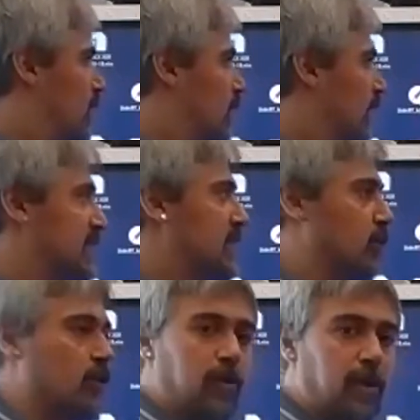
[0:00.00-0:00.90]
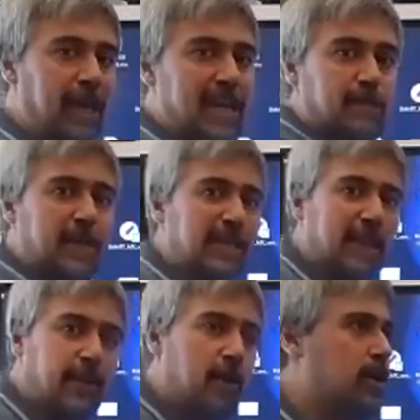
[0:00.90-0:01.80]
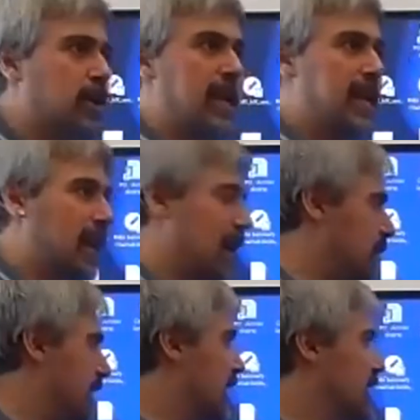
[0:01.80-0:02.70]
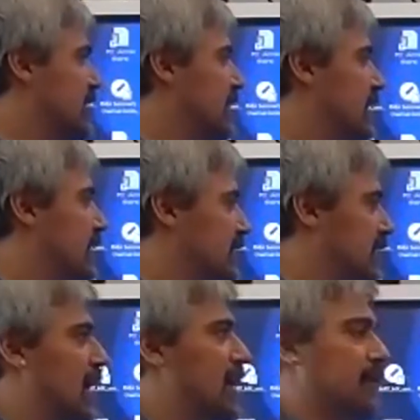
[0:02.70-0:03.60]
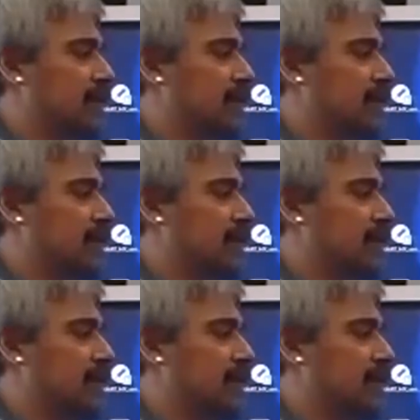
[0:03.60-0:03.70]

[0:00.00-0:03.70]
¿Qué es esto? Es presentación inalámbrica sin necesidad